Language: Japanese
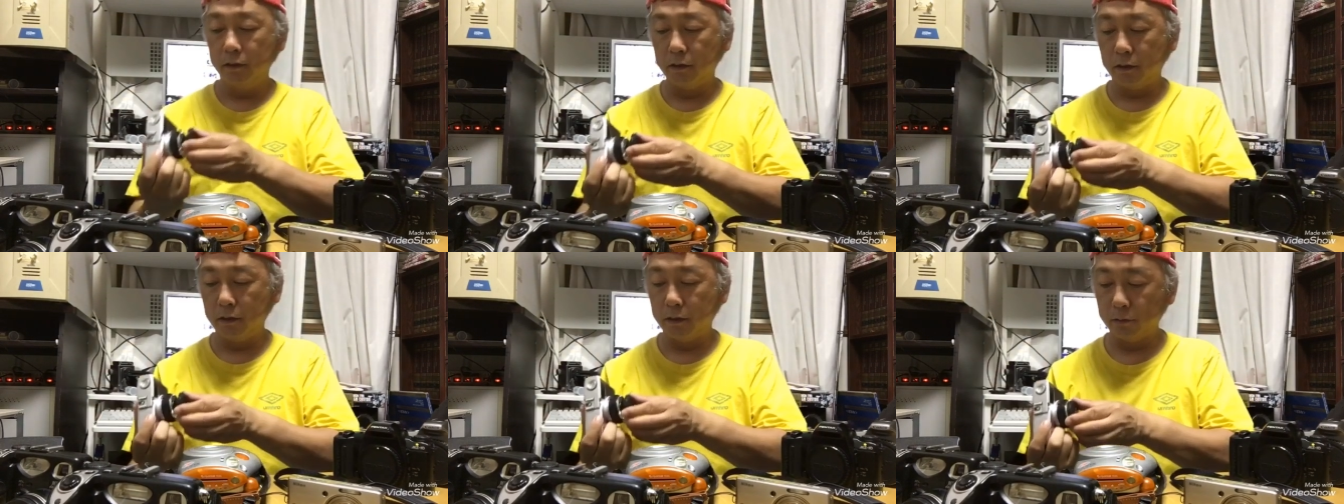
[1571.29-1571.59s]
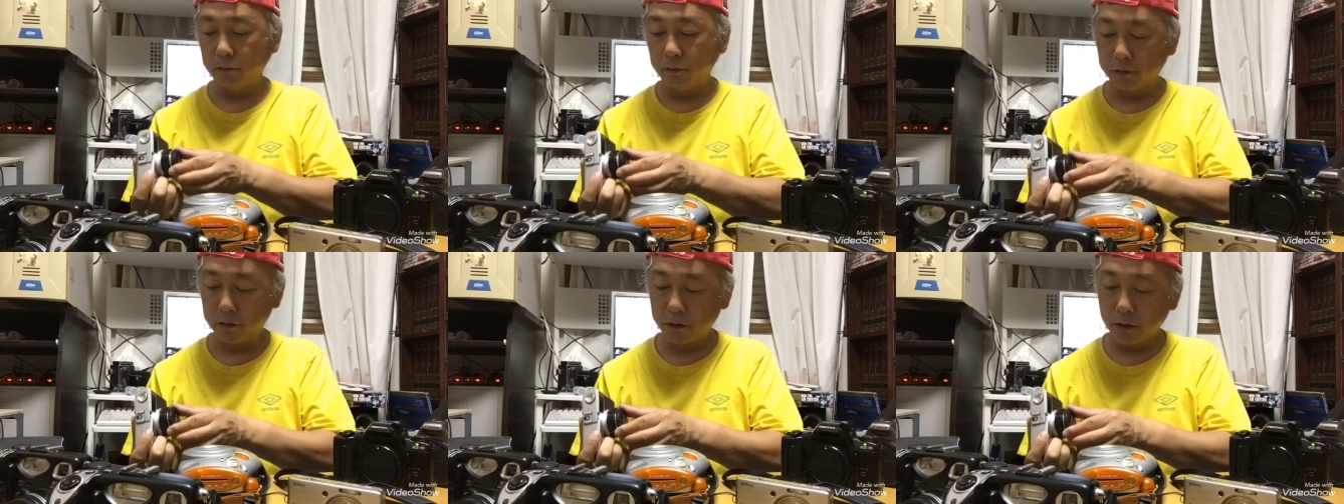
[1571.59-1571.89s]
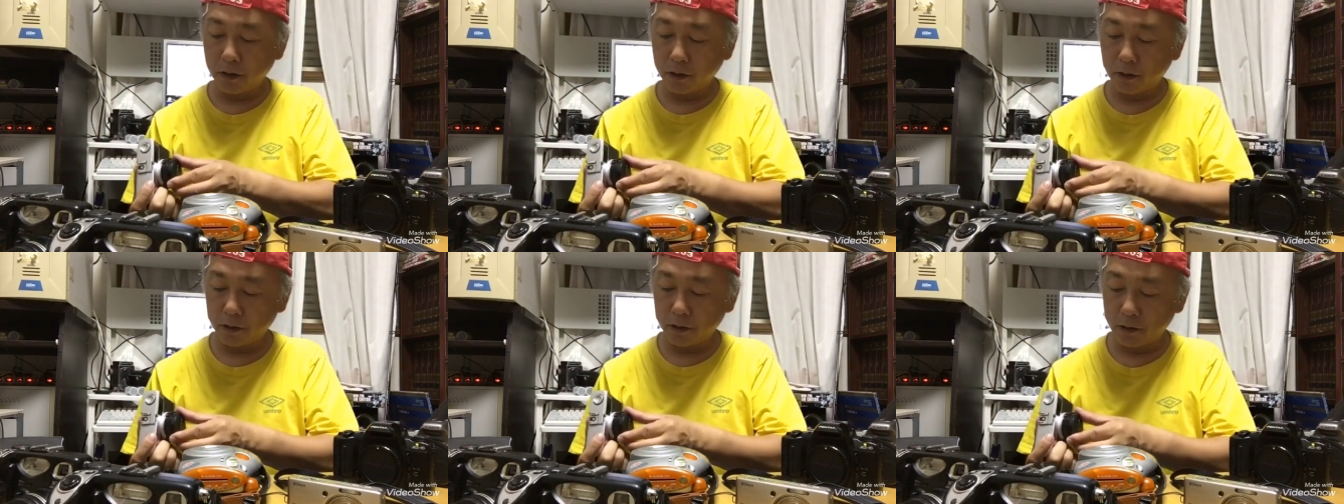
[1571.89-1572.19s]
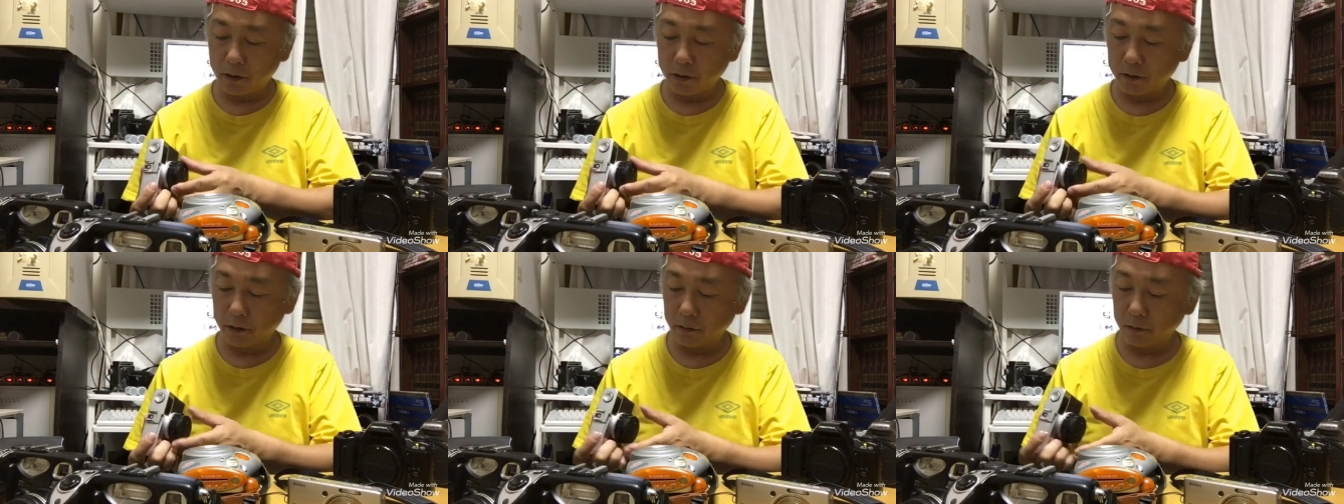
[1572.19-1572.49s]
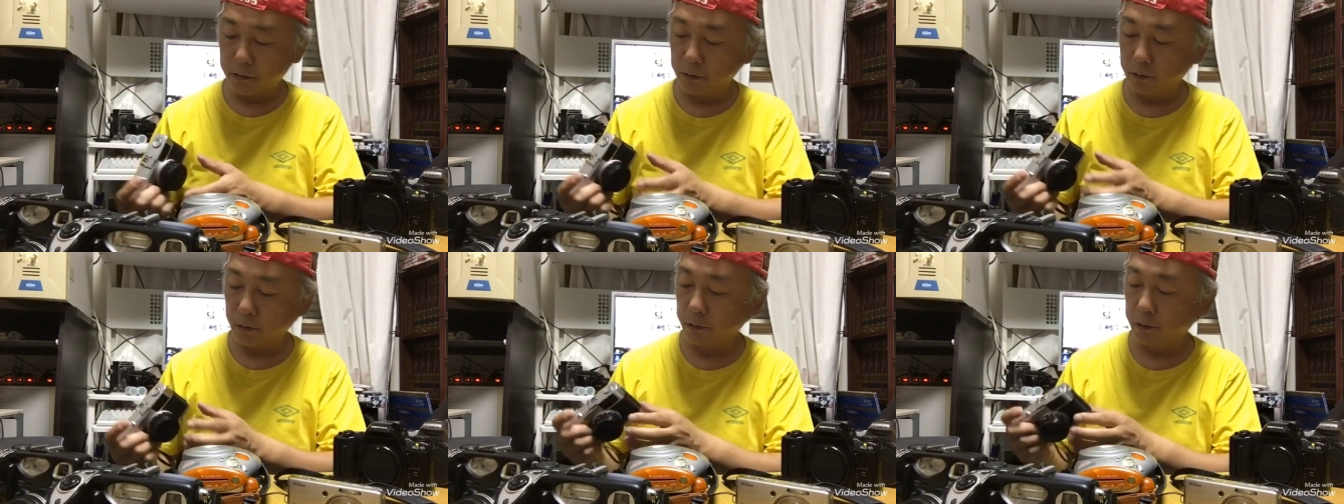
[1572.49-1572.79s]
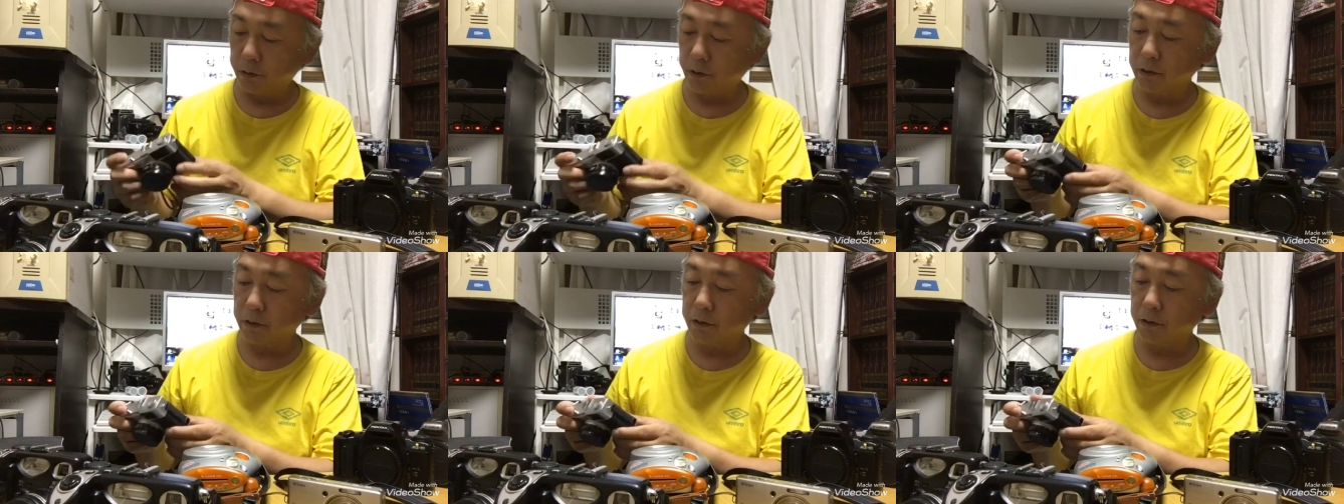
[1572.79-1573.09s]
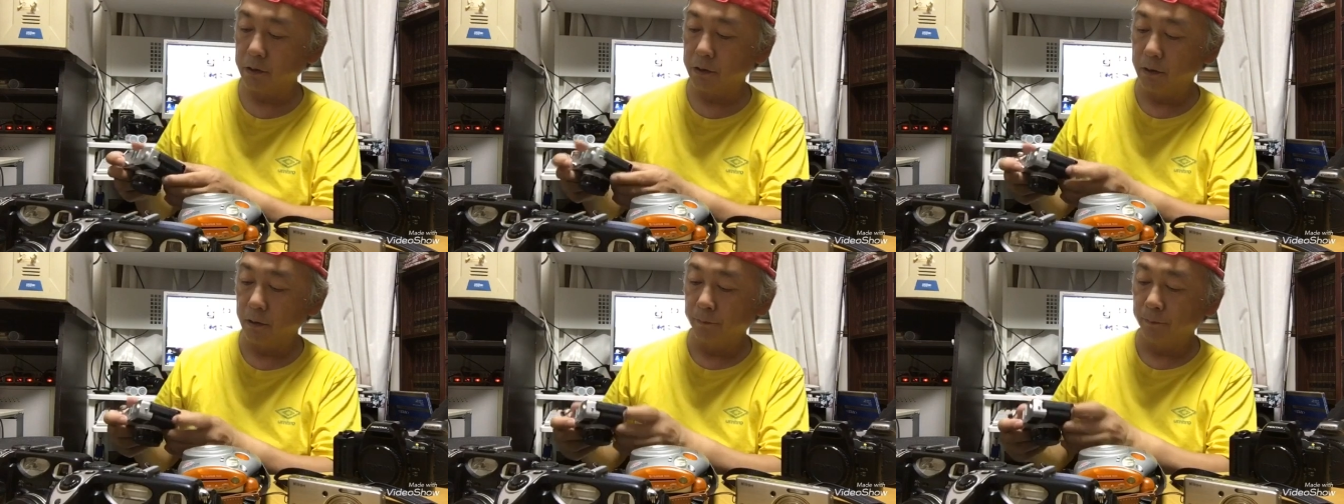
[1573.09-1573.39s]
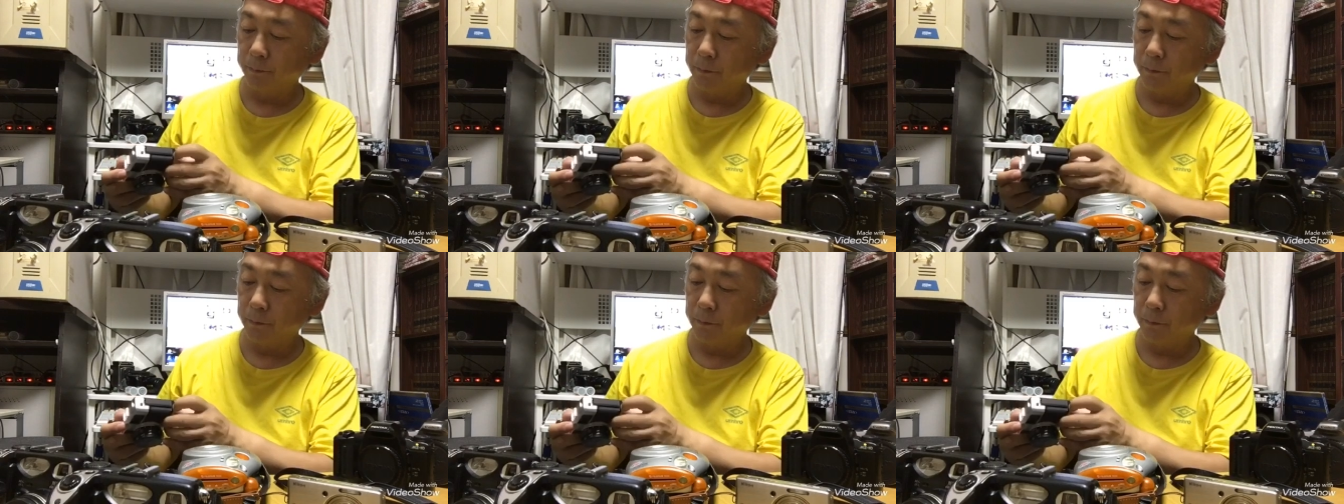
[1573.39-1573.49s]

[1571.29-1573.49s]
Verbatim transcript: あの、セレンが生きてる証拠です。